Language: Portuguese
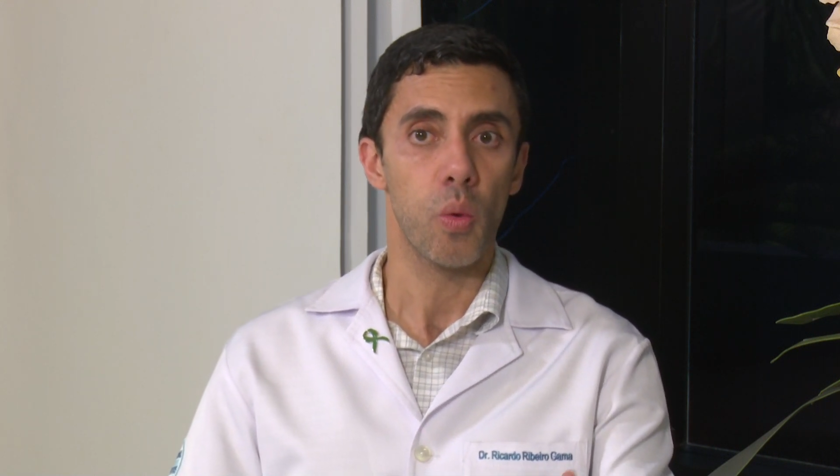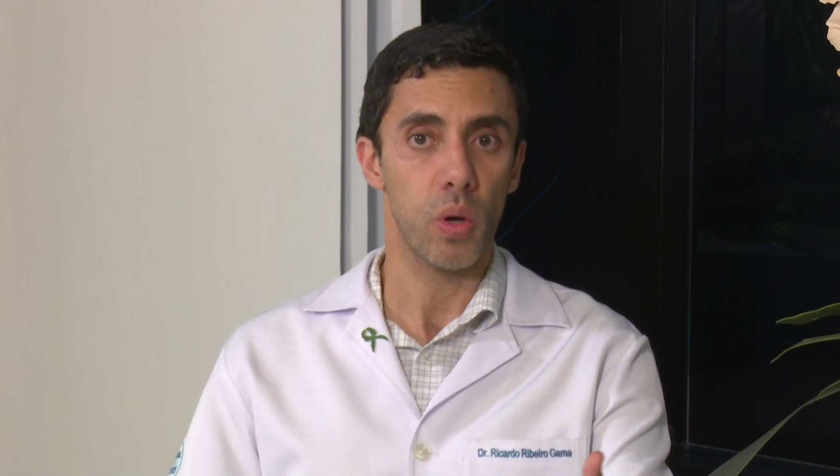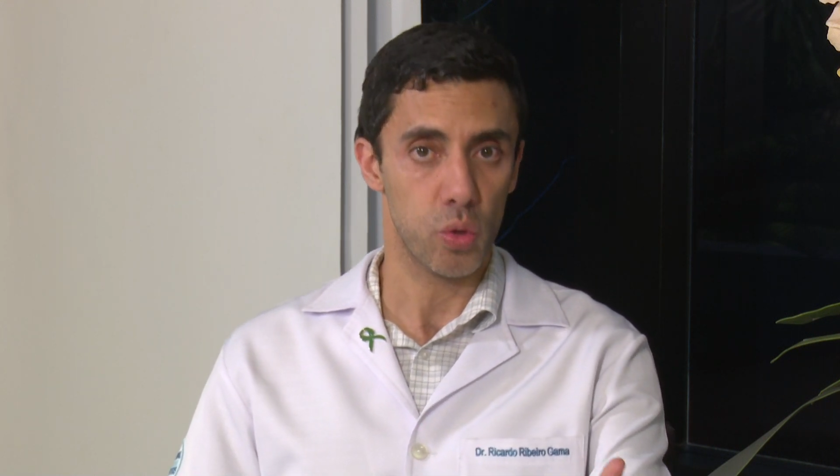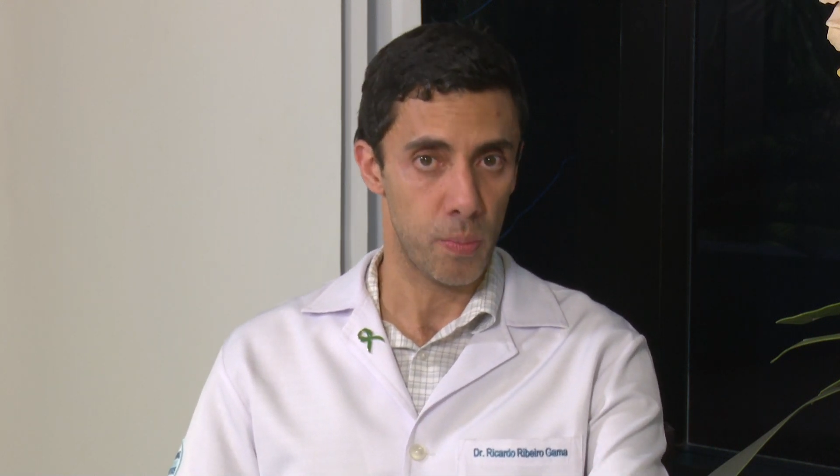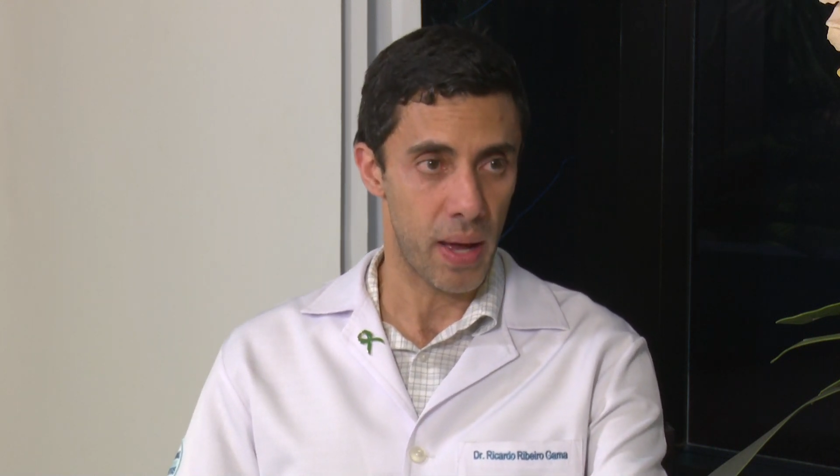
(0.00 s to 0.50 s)

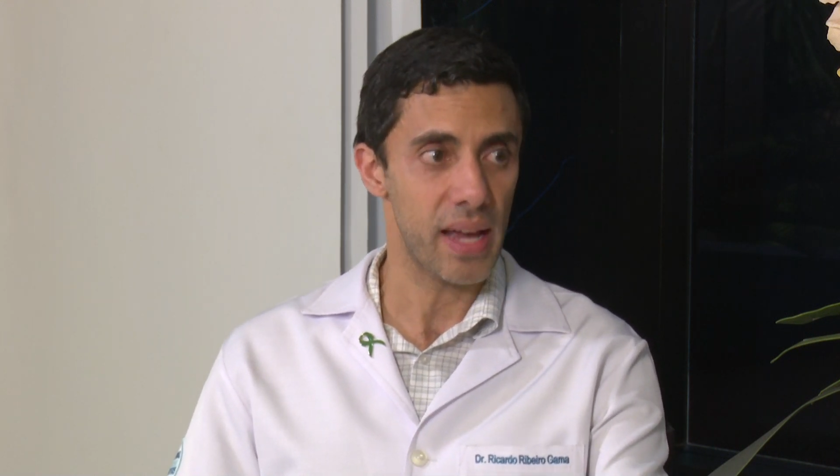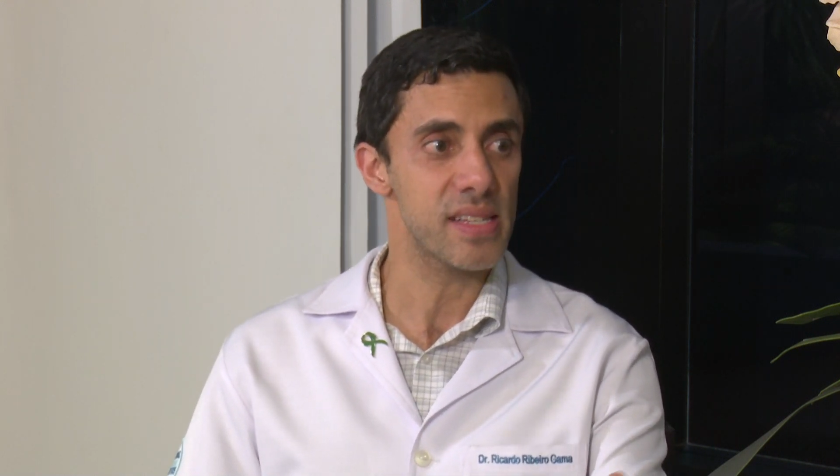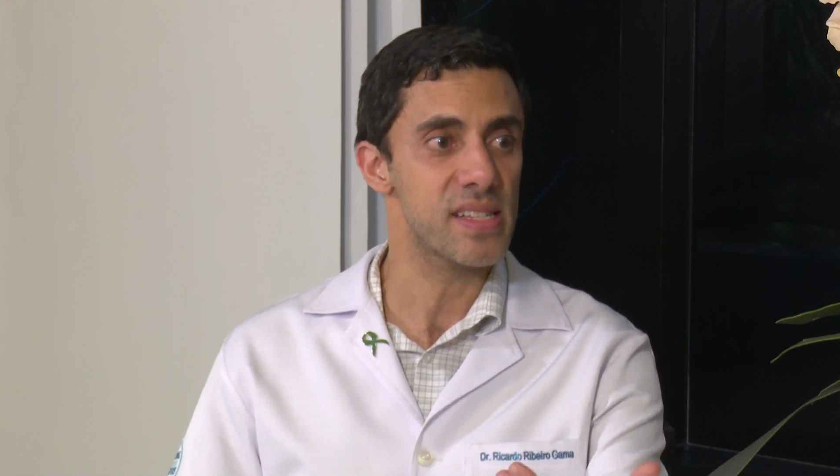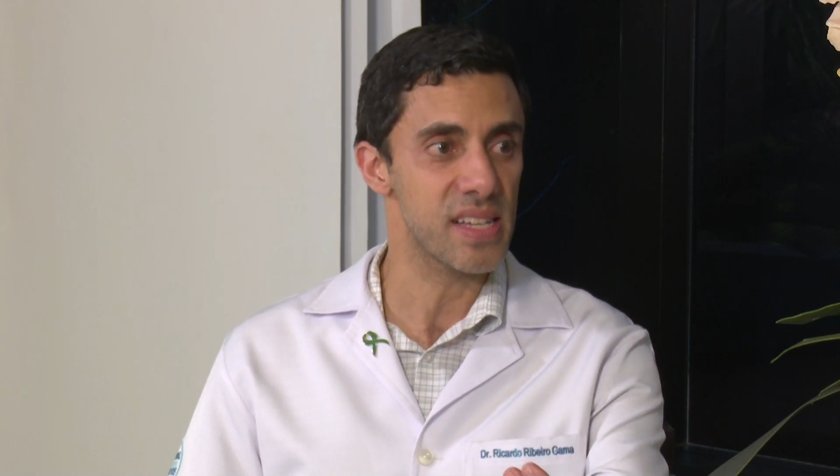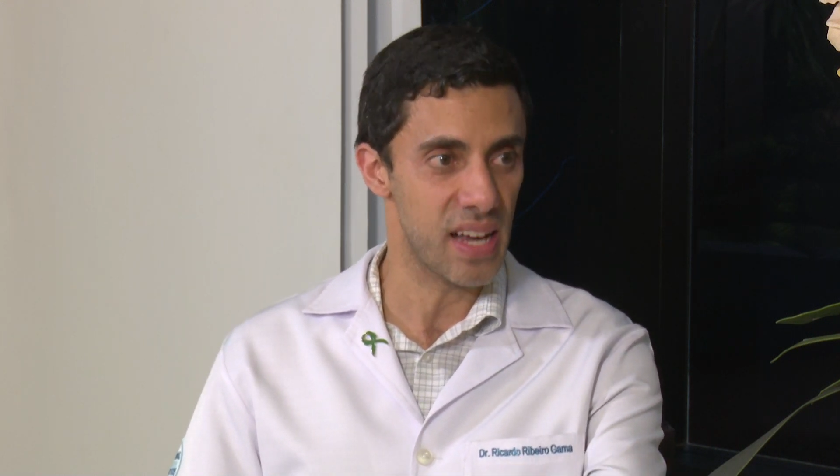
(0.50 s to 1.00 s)
Quanto mais
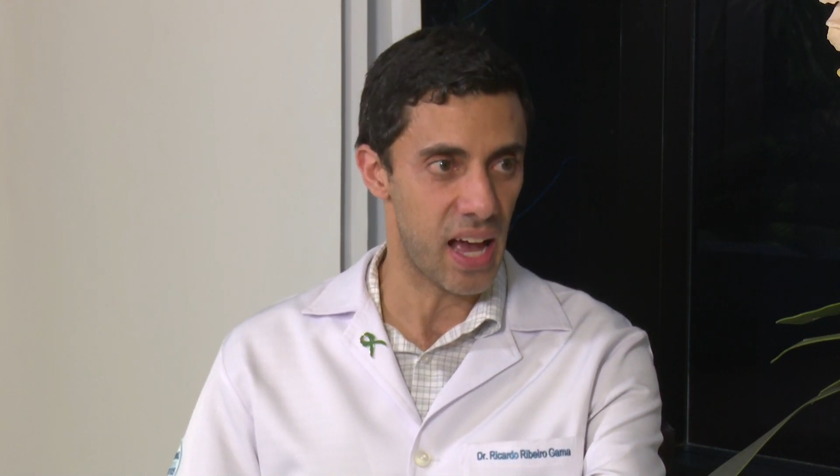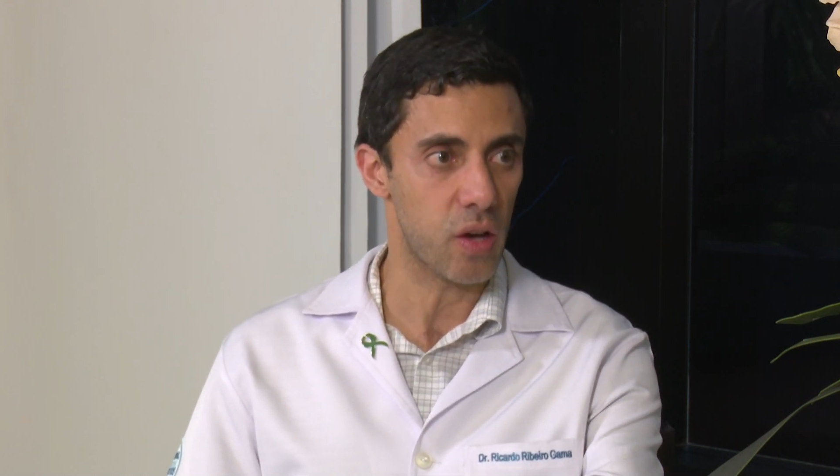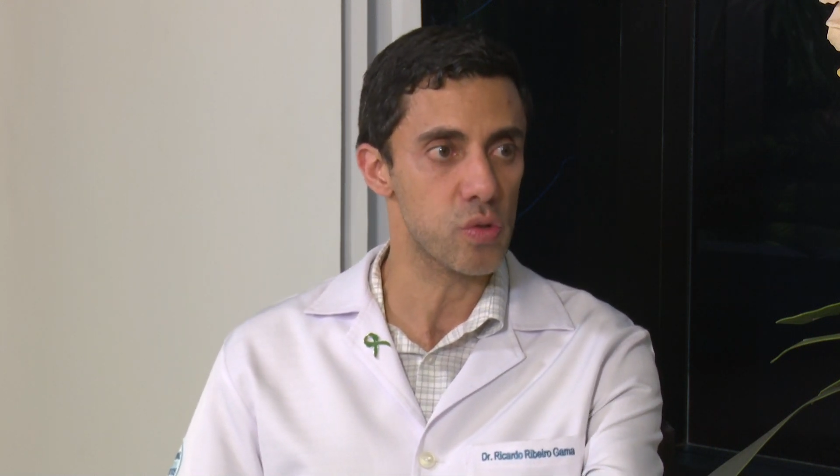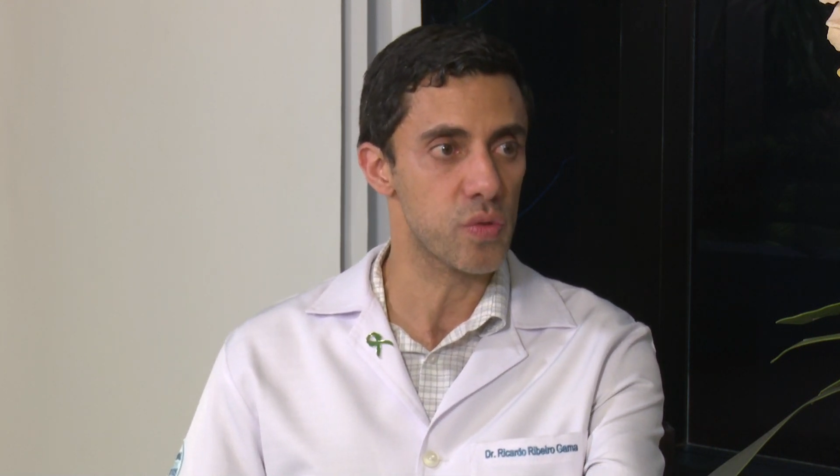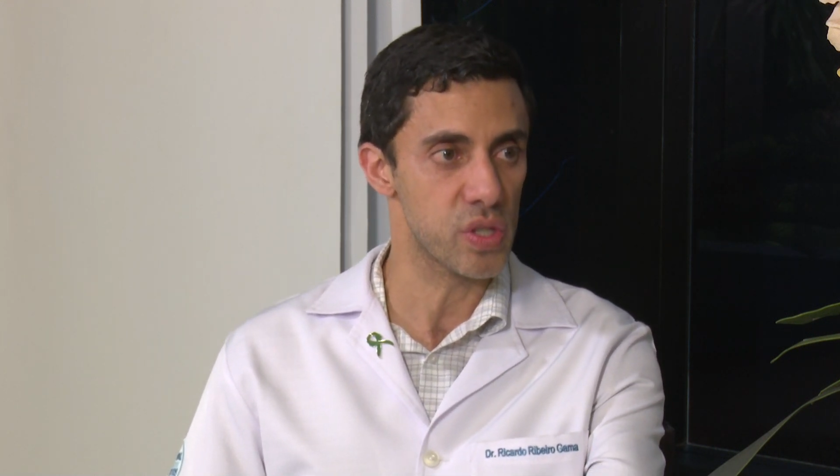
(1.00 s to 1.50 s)

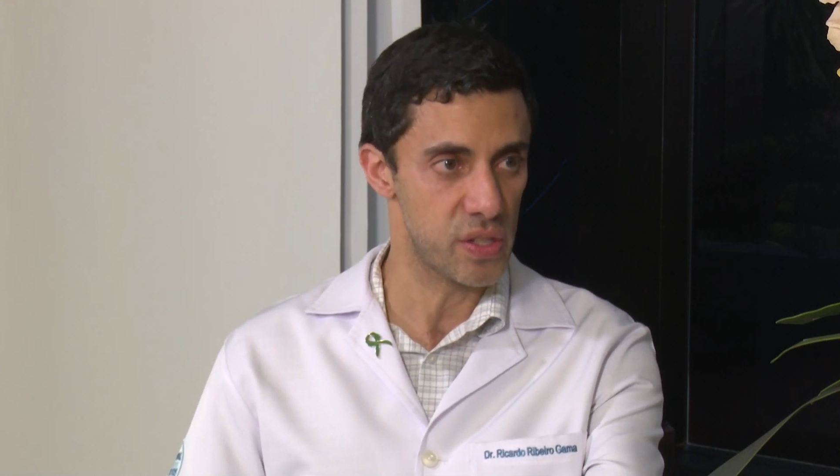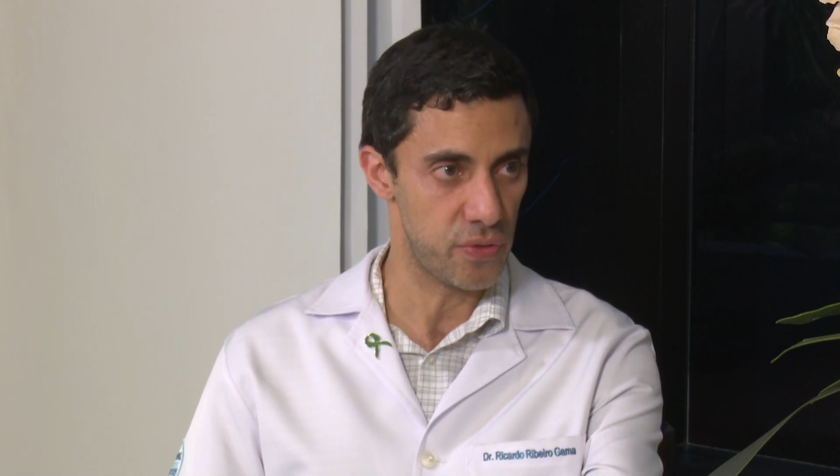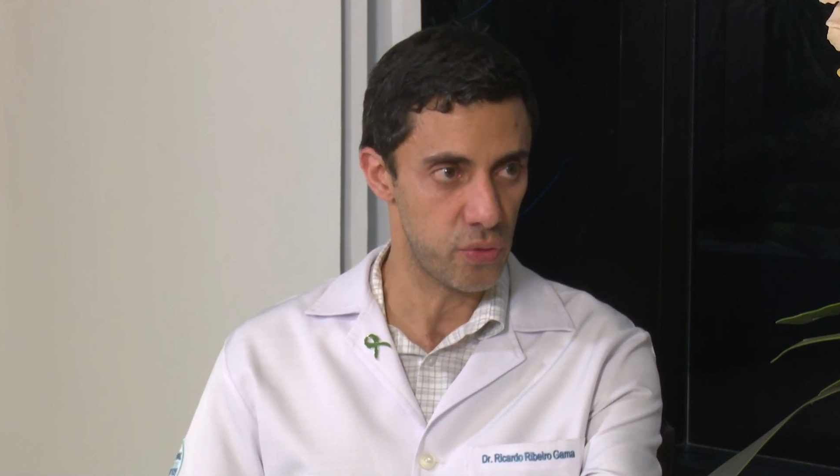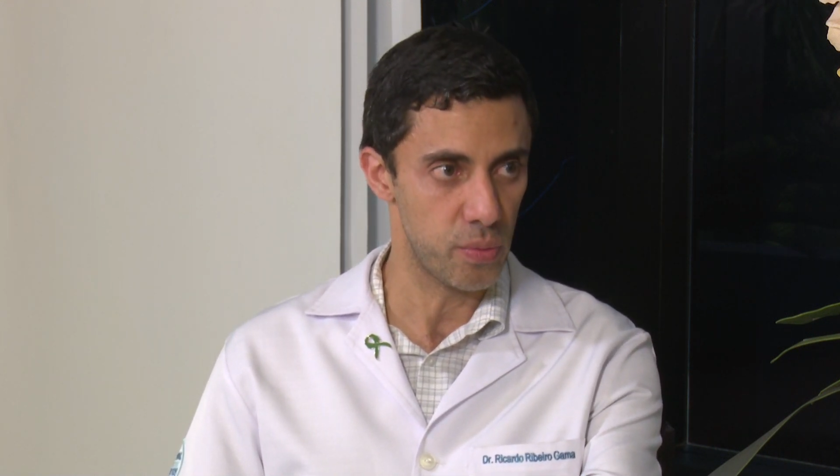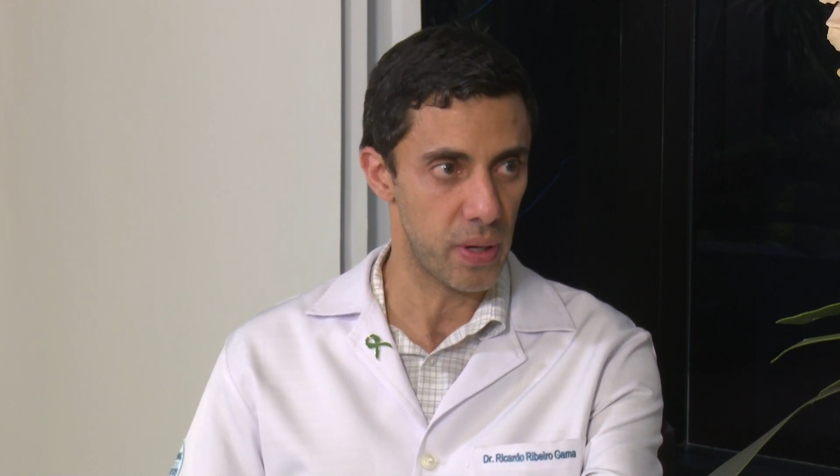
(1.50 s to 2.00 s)
cigarros você
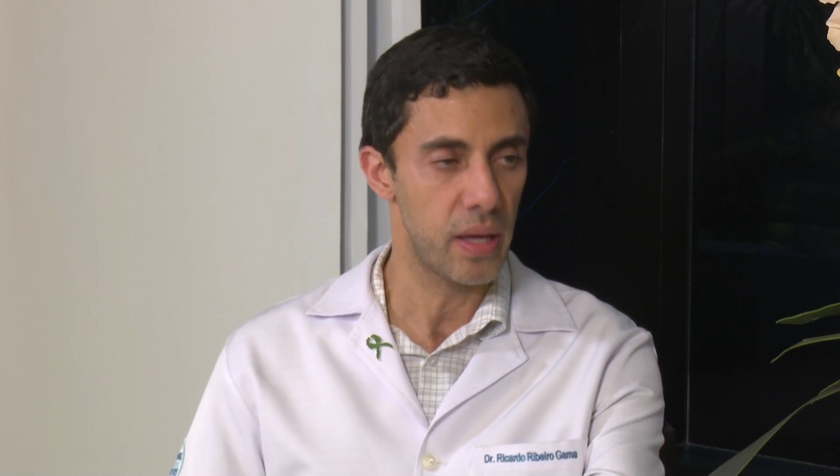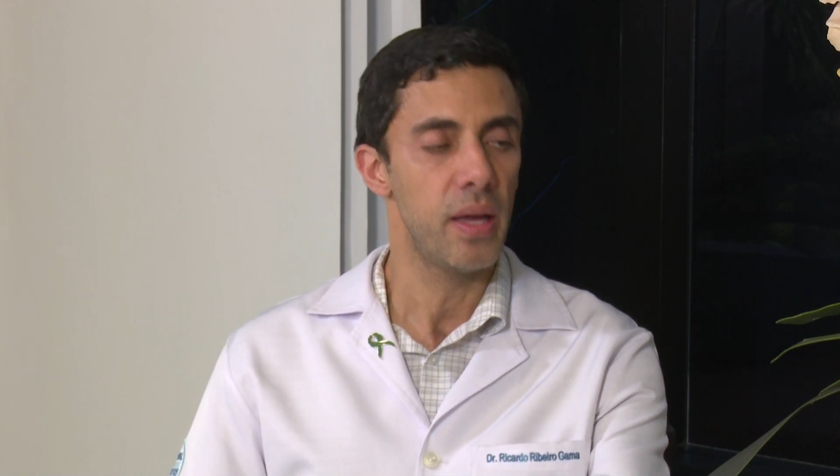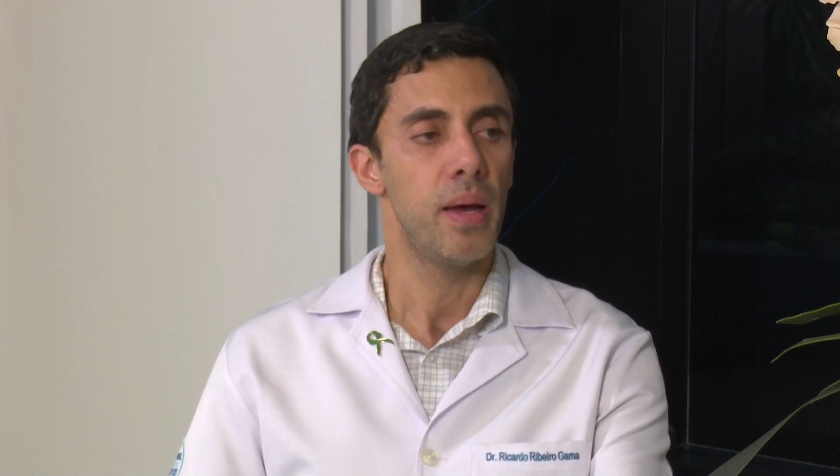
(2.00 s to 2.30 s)
fuma,